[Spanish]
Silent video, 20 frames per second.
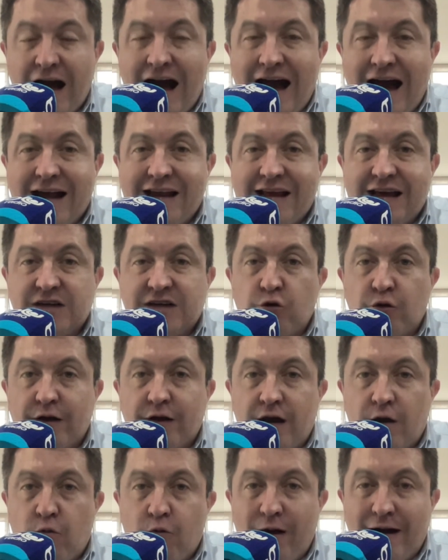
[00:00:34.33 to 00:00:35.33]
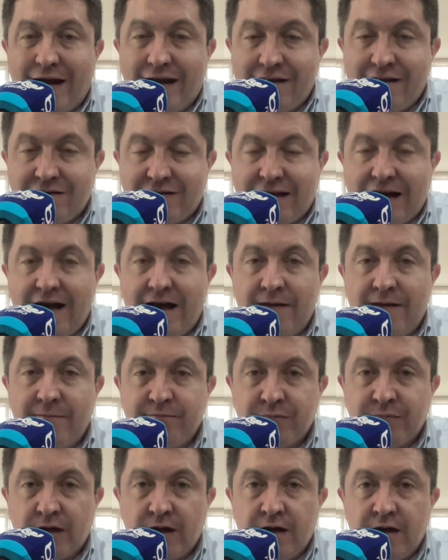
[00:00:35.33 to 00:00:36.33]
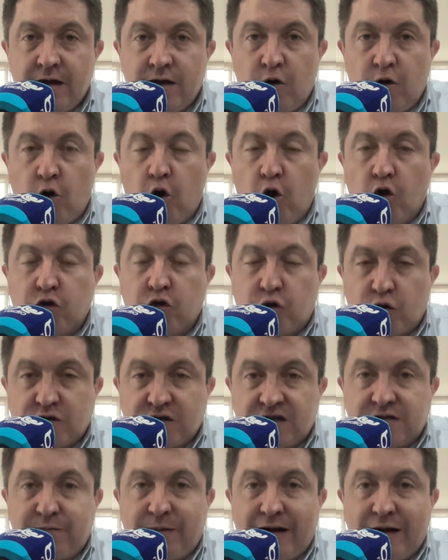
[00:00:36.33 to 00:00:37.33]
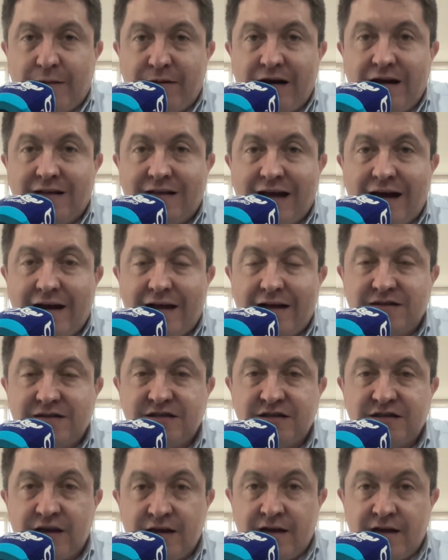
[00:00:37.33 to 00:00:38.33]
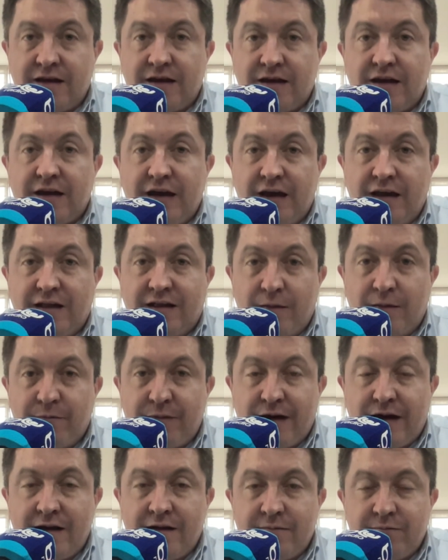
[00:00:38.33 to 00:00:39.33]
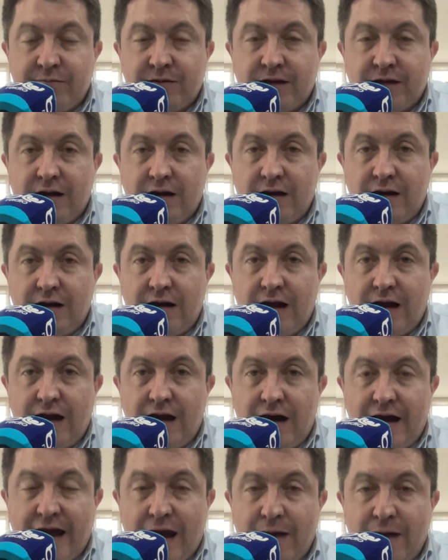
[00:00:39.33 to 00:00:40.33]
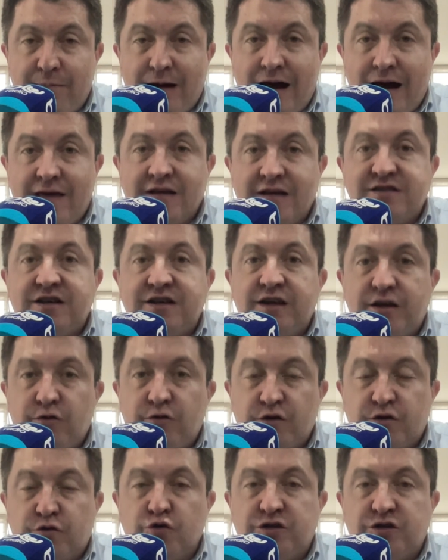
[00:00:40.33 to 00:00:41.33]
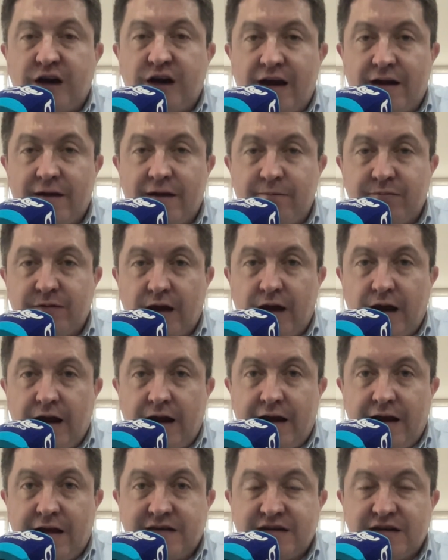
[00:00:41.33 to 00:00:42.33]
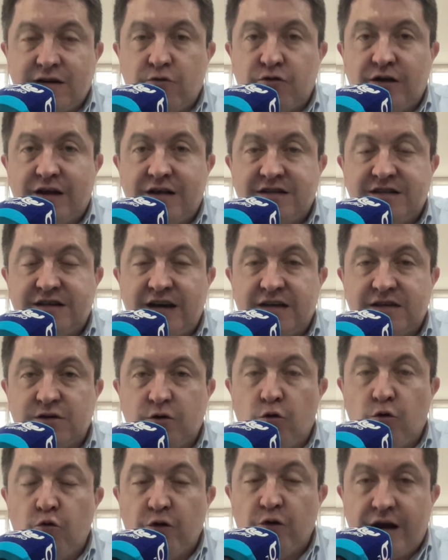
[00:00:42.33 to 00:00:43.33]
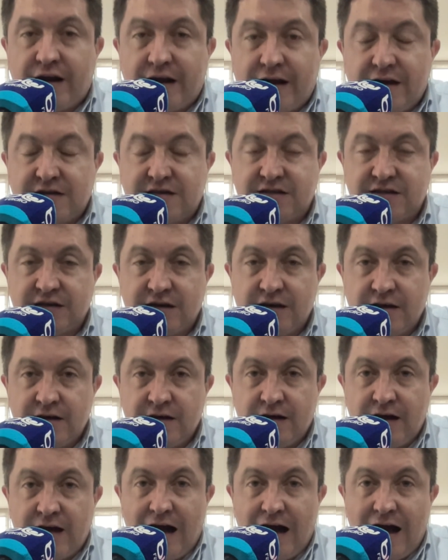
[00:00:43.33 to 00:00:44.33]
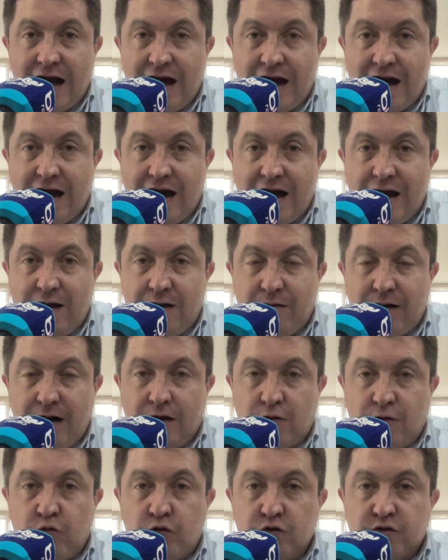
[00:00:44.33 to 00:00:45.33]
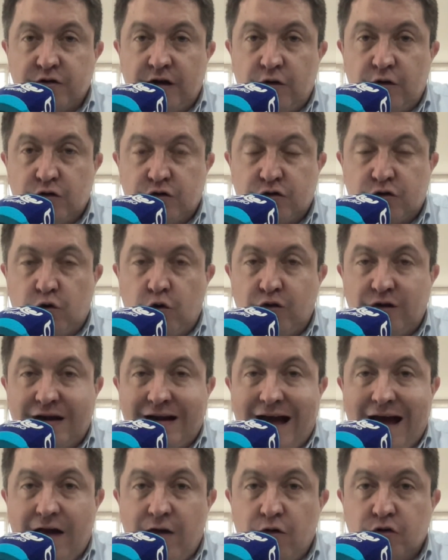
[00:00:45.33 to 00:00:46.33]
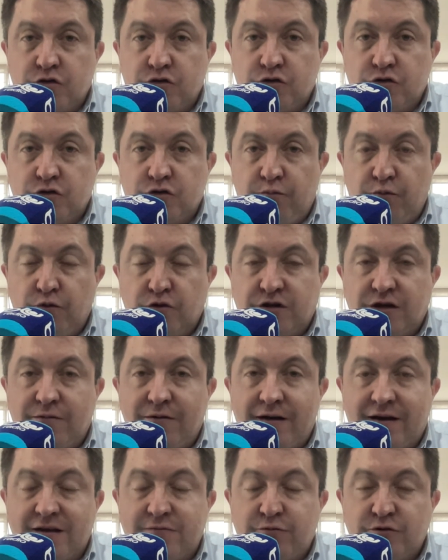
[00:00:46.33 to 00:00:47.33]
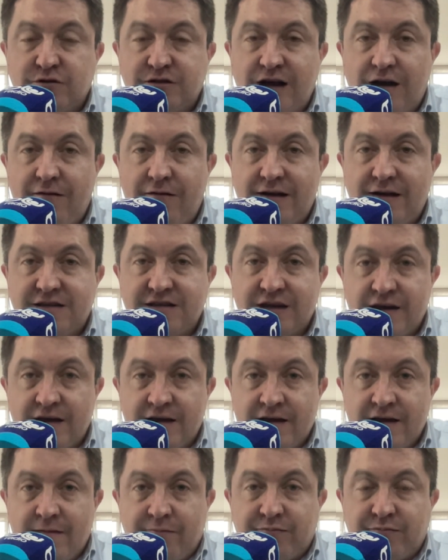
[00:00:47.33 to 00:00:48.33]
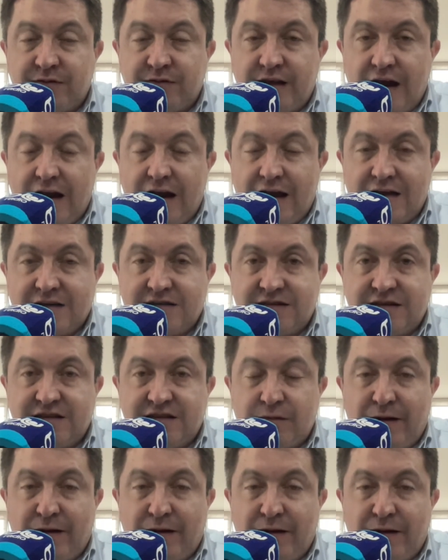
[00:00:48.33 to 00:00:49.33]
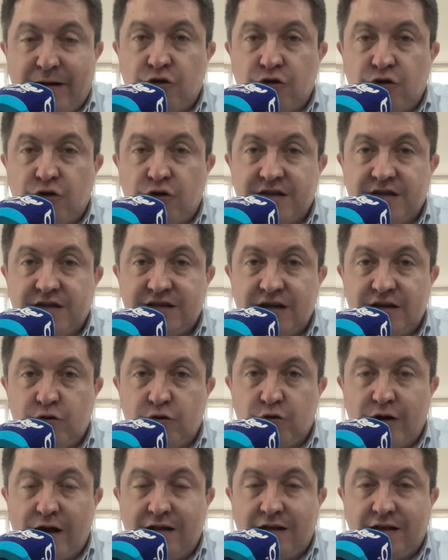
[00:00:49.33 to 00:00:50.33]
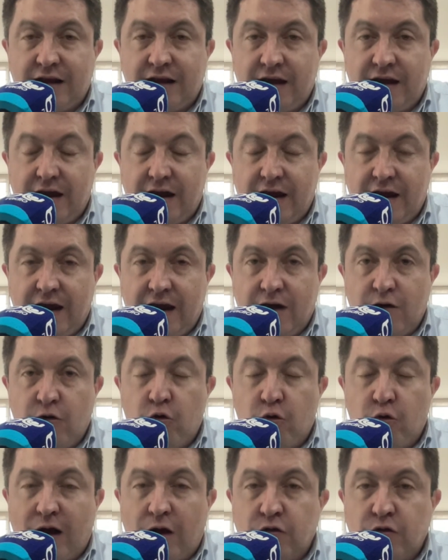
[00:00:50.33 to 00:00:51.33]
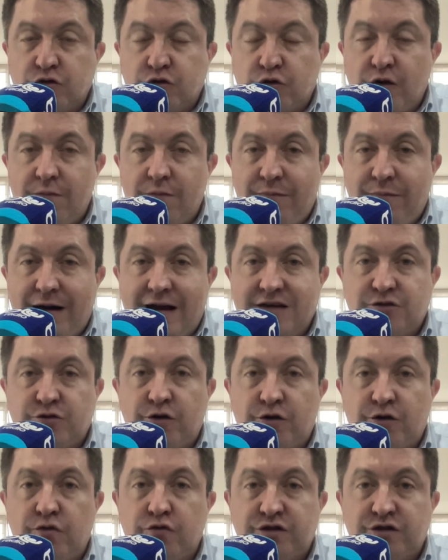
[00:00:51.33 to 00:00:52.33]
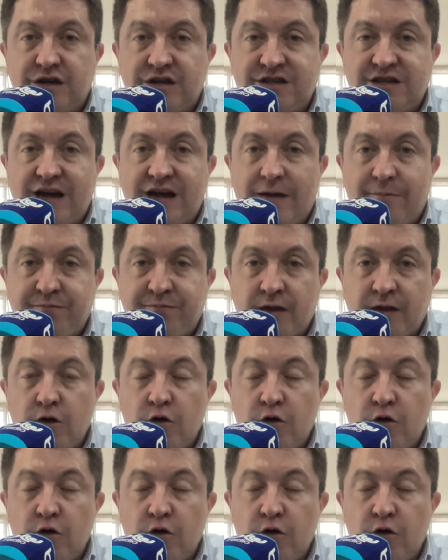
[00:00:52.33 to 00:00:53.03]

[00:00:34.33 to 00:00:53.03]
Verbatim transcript: alias Jorge 40, otros exparamilitares, y también la JEP ha decidido escuchar en esas audiencias únicas a algunos de los condenados o posibles responsables de las desapariciones durante el holocausto del Palacio de Justicia.